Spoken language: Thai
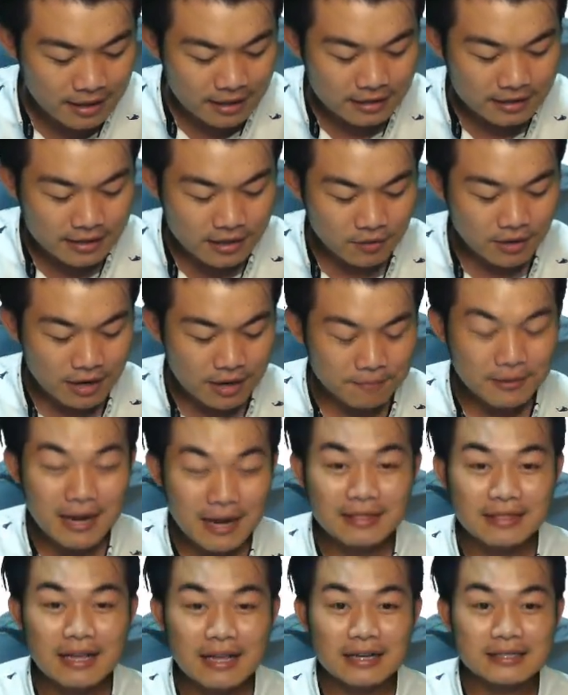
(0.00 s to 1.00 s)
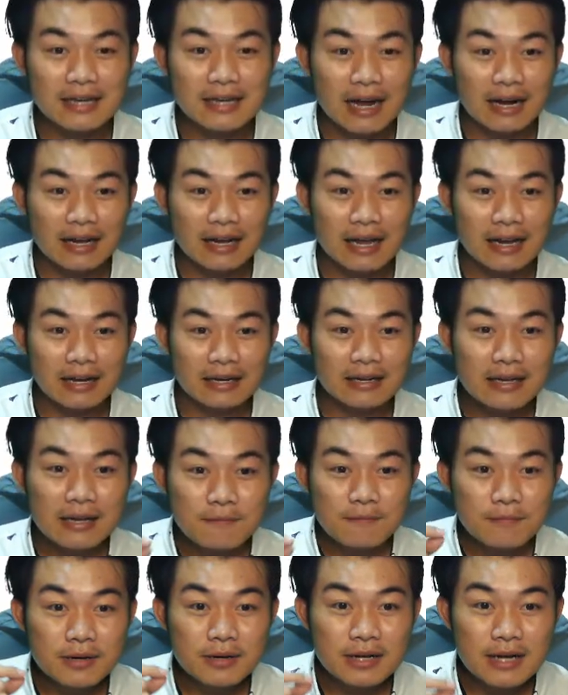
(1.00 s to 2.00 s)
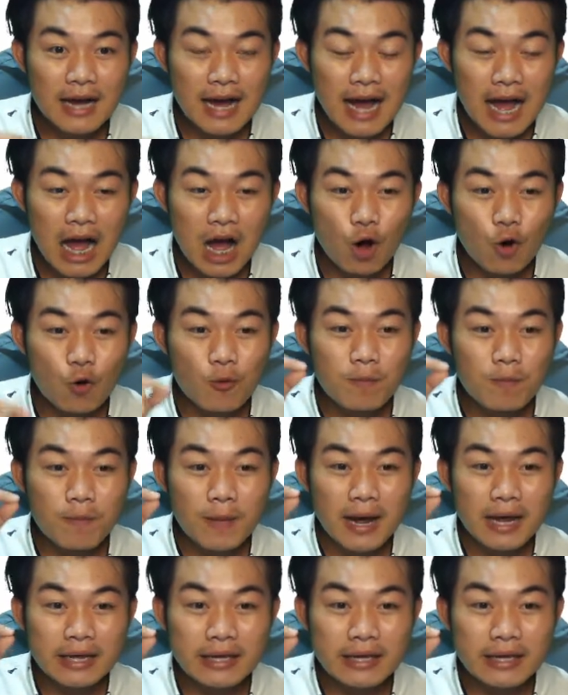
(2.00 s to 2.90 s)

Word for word: เกี่ยวกับการตั้งฉากกัน เพื่อเอาไป